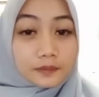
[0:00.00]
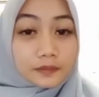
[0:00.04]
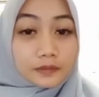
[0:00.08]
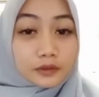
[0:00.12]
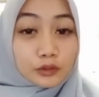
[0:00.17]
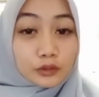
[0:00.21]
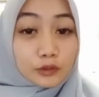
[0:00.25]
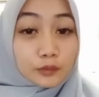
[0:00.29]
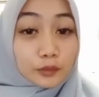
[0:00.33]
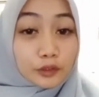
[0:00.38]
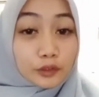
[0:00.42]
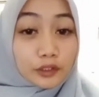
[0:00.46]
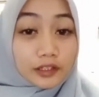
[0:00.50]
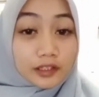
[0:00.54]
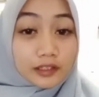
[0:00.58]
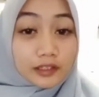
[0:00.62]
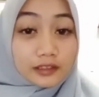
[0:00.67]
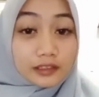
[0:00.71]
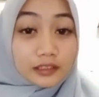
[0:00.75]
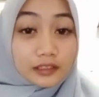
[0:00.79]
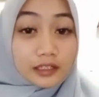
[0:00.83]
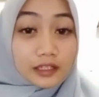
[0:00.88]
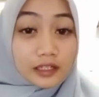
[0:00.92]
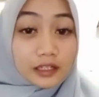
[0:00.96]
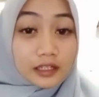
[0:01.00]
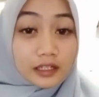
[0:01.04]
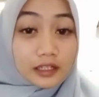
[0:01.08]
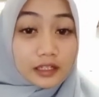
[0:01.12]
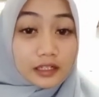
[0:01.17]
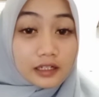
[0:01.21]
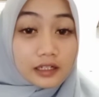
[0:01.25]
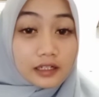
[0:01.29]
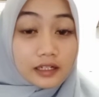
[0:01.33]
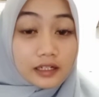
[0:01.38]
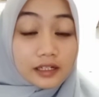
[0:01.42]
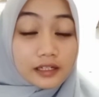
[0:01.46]
kelompok yang telah
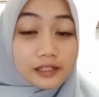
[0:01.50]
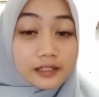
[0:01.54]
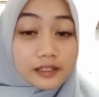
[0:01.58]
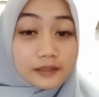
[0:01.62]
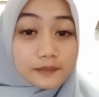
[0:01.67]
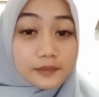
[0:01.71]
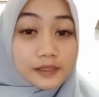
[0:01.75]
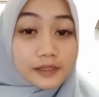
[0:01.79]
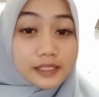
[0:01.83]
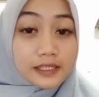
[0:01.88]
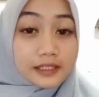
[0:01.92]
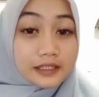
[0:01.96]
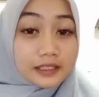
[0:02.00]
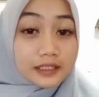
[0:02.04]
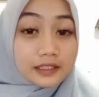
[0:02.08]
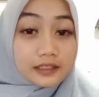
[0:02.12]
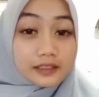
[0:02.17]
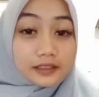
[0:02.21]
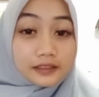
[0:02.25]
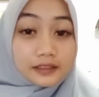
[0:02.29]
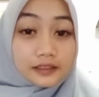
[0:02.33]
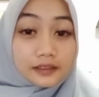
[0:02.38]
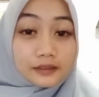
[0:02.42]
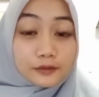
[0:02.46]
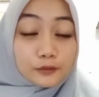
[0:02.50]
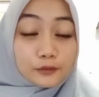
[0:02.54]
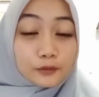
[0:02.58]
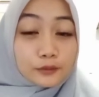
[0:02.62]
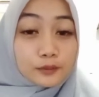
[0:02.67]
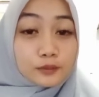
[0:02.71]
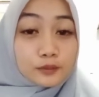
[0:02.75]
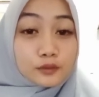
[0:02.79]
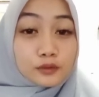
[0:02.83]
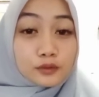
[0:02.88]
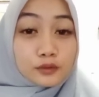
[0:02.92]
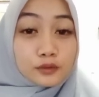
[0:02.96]
kalian pilih tadi,
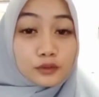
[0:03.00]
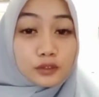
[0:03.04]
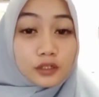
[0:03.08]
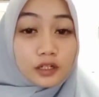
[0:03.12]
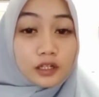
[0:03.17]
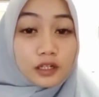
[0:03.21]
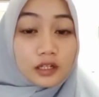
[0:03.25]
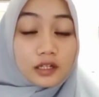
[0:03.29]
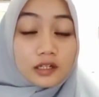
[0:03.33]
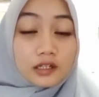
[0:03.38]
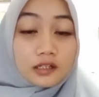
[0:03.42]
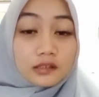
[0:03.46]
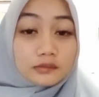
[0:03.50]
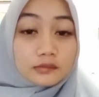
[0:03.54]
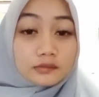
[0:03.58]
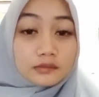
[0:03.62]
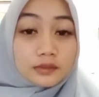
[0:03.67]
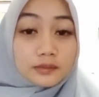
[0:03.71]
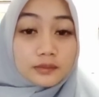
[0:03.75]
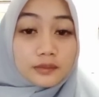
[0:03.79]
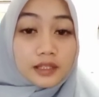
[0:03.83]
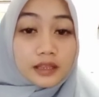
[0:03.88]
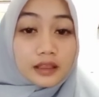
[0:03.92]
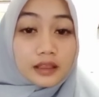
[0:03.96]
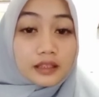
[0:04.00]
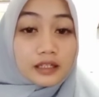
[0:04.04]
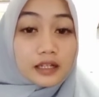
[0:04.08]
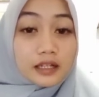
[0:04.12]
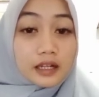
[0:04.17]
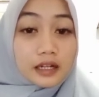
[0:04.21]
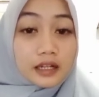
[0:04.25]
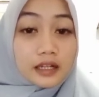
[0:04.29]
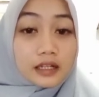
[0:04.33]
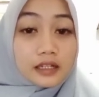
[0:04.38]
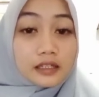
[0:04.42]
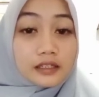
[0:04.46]
Ibu meminta
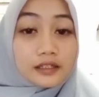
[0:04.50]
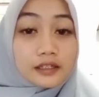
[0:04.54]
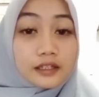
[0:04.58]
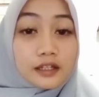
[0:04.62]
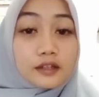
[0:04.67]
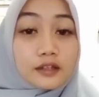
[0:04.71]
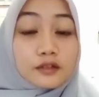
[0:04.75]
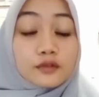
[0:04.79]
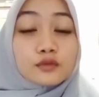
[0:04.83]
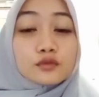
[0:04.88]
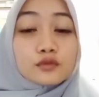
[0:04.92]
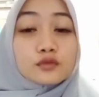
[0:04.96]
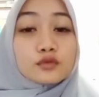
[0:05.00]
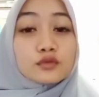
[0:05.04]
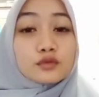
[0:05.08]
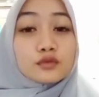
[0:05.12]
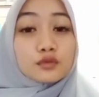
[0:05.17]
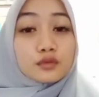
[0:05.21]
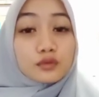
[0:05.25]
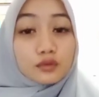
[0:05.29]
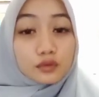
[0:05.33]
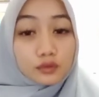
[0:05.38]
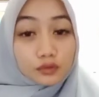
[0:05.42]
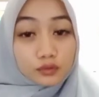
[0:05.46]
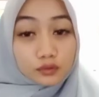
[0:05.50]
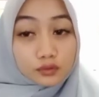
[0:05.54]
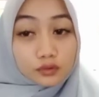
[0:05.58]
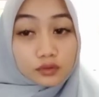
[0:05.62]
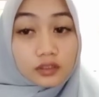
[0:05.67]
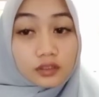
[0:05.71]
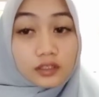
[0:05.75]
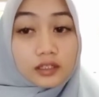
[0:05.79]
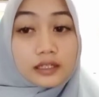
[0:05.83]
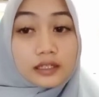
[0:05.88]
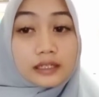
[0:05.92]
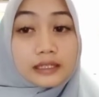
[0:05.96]
kalian untuk
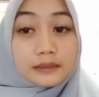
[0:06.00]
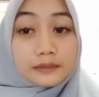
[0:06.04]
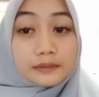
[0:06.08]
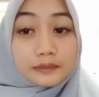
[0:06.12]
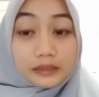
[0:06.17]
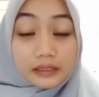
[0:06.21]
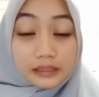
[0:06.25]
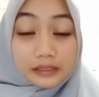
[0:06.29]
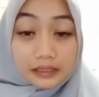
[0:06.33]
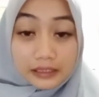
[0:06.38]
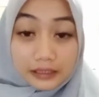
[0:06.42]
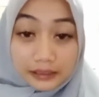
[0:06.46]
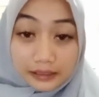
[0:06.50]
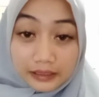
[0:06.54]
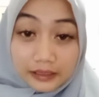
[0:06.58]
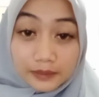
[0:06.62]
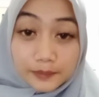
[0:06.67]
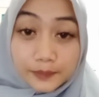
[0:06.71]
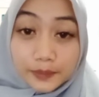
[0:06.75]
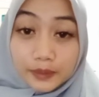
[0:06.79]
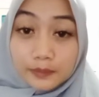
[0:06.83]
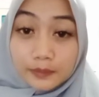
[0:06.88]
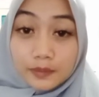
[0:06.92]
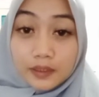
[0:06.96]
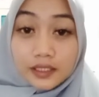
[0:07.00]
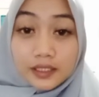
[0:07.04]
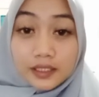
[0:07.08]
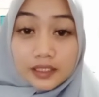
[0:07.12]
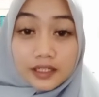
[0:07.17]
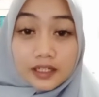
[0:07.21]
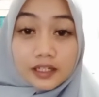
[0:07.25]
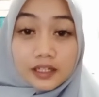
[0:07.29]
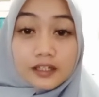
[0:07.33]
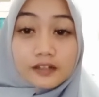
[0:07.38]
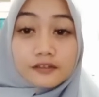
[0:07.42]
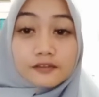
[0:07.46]
mencari
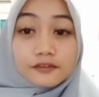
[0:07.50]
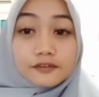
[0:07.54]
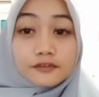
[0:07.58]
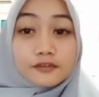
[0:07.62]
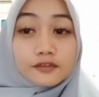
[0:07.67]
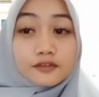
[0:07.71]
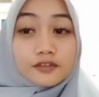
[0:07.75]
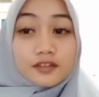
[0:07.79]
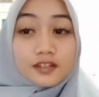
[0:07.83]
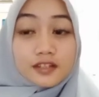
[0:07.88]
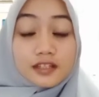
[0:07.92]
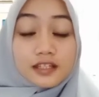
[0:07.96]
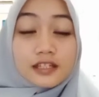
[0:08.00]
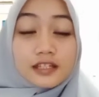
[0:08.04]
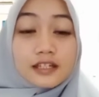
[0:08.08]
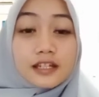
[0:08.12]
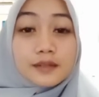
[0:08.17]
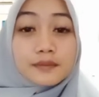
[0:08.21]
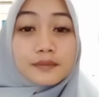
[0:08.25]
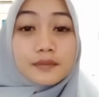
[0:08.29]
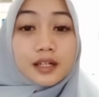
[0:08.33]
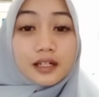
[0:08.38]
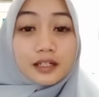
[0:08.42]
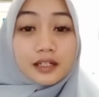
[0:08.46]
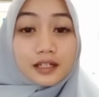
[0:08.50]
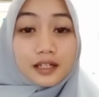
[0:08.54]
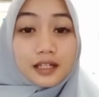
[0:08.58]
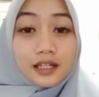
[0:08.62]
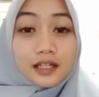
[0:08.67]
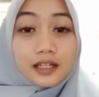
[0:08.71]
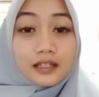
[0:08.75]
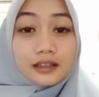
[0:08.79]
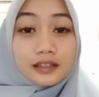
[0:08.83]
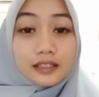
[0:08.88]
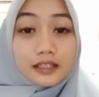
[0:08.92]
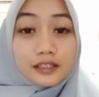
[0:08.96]
perbandingan fungsi dan
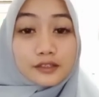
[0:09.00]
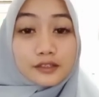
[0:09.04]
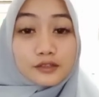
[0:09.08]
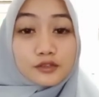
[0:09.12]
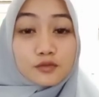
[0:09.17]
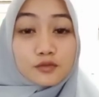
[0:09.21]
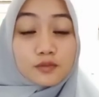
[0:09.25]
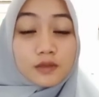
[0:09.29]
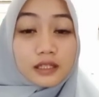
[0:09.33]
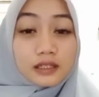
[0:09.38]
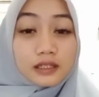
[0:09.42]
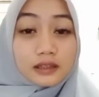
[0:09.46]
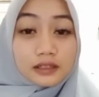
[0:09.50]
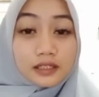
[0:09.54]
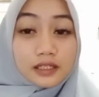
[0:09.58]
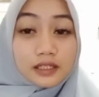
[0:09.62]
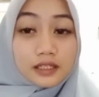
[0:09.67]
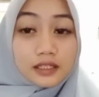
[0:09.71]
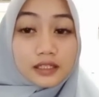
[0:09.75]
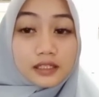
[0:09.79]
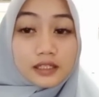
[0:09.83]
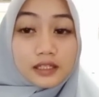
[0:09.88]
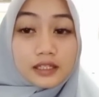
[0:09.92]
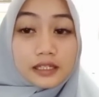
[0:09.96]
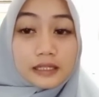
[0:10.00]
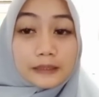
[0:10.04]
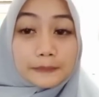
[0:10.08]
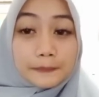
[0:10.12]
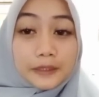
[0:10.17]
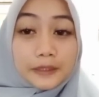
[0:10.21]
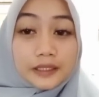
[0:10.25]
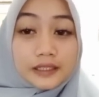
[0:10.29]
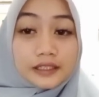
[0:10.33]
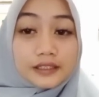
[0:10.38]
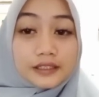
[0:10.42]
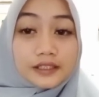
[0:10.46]
makna tari jubata
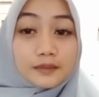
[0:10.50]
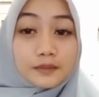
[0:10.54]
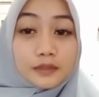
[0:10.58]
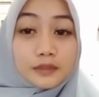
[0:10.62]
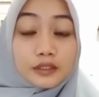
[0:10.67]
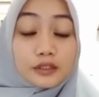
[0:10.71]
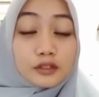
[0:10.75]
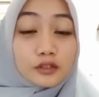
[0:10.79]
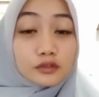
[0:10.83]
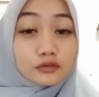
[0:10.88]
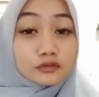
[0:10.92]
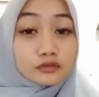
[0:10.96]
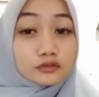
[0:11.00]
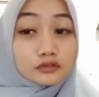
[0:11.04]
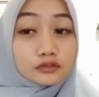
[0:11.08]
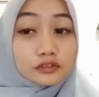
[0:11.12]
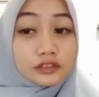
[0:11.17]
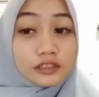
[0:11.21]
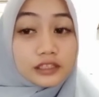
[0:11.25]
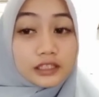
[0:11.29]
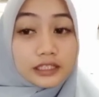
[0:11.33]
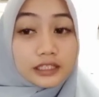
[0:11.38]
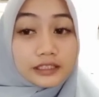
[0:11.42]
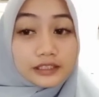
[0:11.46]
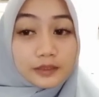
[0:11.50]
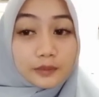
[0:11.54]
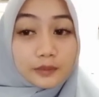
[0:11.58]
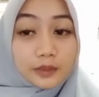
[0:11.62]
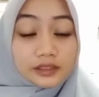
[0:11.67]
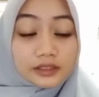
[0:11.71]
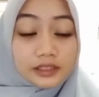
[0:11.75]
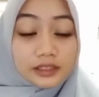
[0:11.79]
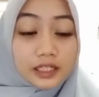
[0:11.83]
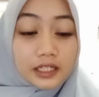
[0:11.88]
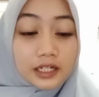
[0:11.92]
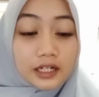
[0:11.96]
pada zaman dahulu dengan zaman
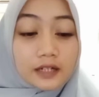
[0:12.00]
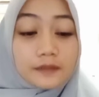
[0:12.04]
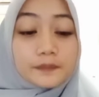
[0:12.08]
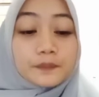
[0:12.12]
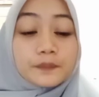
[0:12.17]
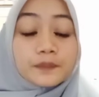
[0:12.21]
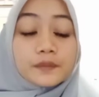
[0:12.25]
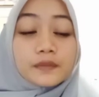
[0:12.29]
sekarang.